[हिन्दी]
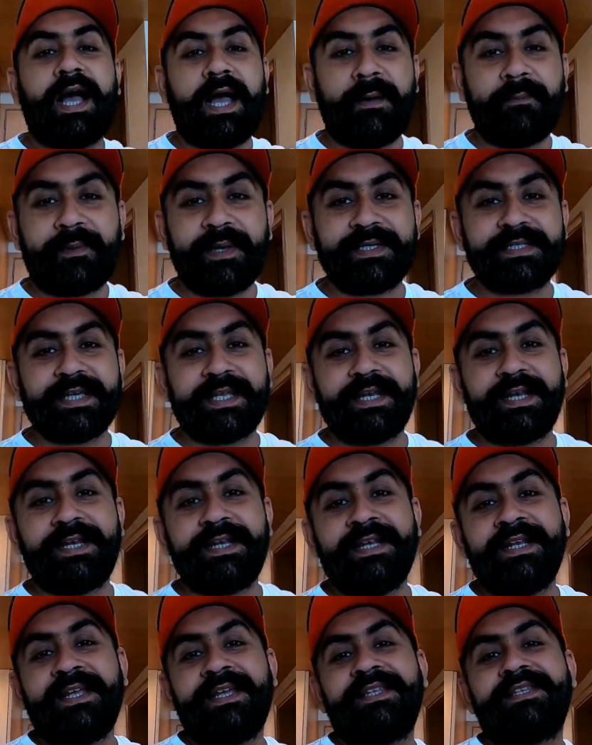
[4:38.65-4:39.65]
आपका चैनल
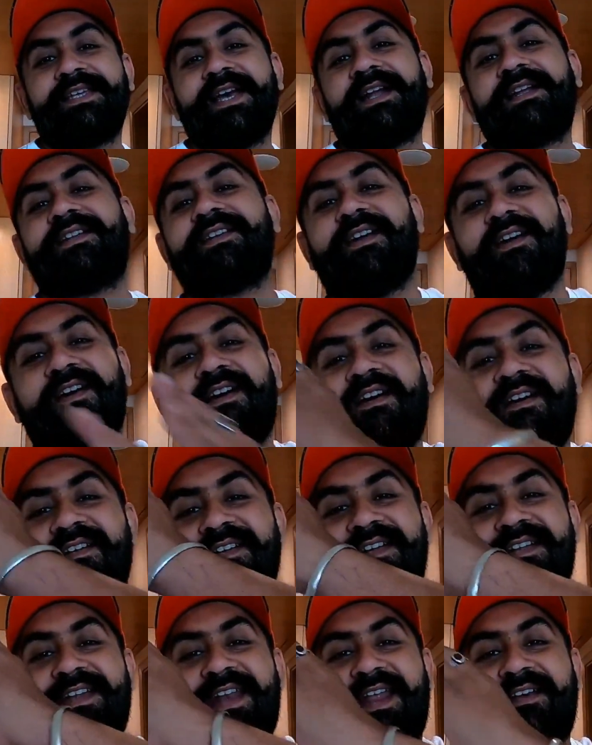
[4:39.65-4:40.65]

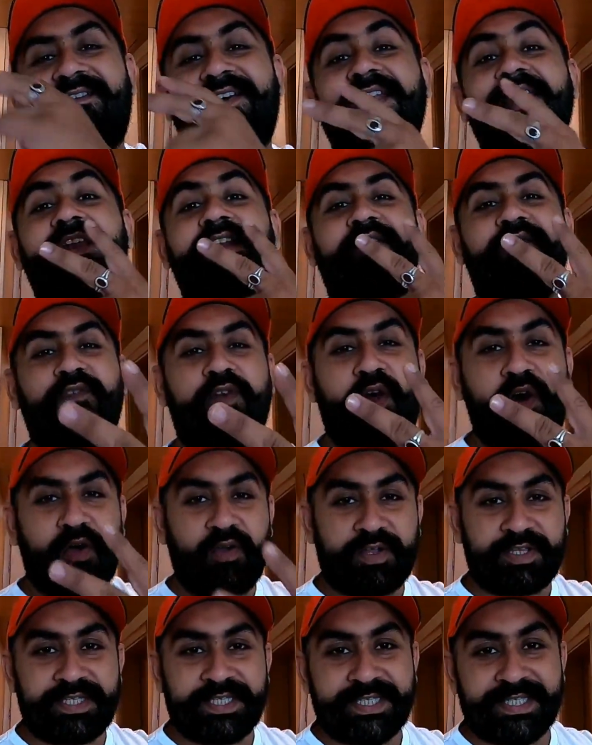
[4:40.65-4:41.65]
जटॉन ट्रेवल
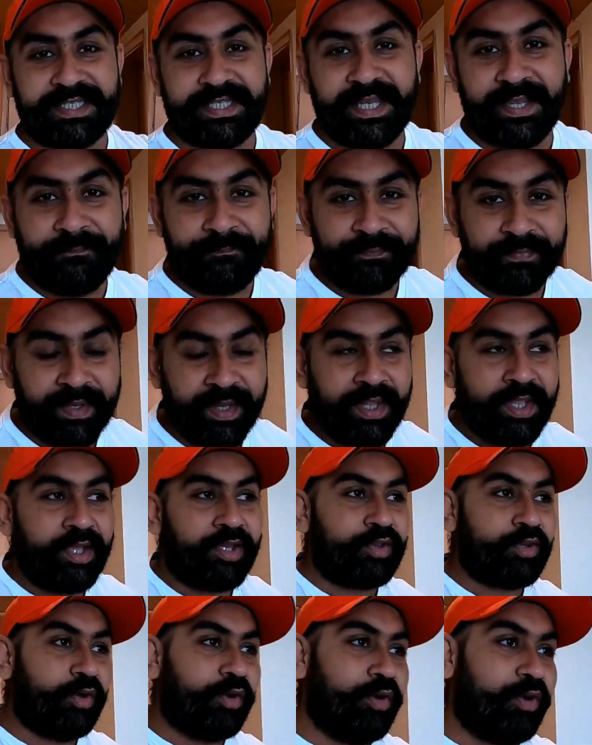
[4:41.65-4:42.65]
ब्लॉग्स
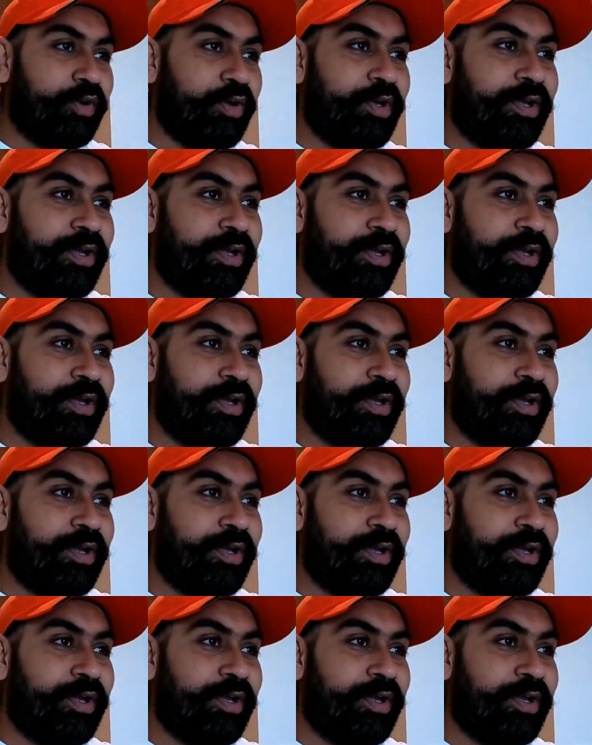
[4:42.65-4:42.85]
तो